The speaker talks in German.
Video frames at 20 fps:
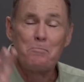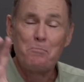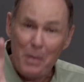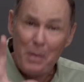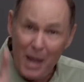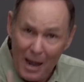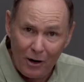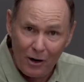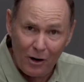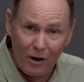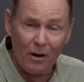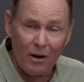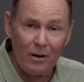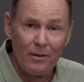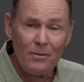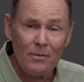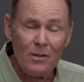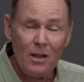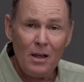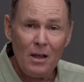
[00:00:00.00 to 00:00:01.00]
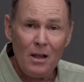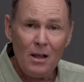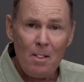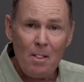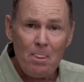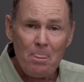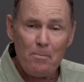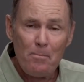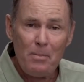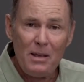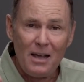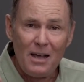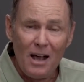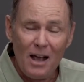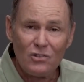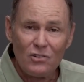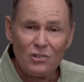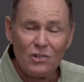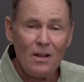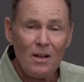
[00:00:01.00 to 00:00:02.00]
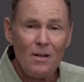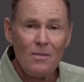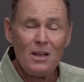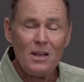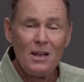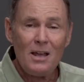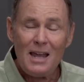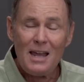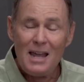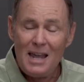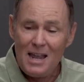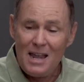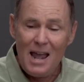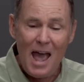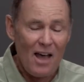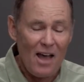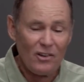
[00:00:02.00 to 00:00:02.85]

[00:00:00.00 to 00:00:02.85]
Gerade erst hatten sie davon gesprochen, ihn zu steinigen.